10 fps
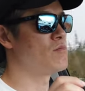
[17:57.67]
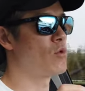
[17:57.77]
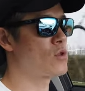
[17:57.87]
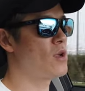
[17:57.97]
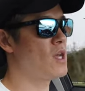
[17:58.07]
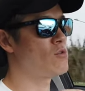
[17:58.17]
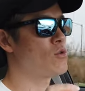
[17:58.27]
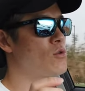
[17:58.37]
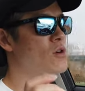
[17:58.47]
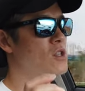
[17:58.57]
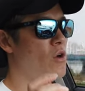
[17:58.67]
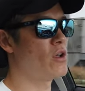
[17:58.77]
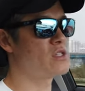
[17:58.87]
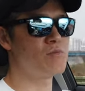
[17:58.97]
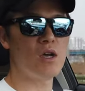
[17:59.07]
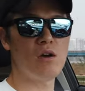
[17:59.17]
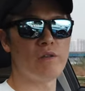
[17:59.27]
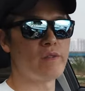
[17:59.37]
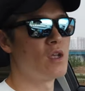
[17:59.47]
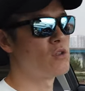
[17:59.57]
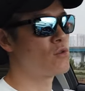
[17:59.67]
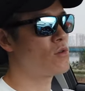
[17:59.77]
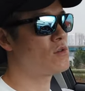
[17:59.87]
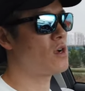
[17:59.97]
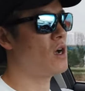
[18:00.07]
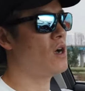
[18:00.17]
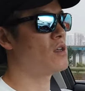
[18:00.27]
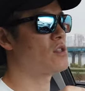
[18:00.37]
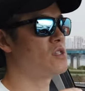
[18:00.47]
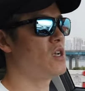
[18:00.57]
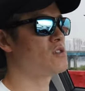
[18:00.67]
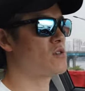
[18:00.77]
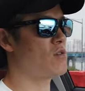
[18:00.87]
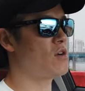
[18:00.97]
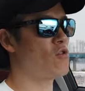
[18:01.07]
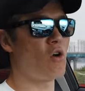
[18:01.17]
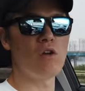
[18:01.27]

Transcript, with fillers: 모터에 나오는 토크가 더해지면 토크가 디젤하고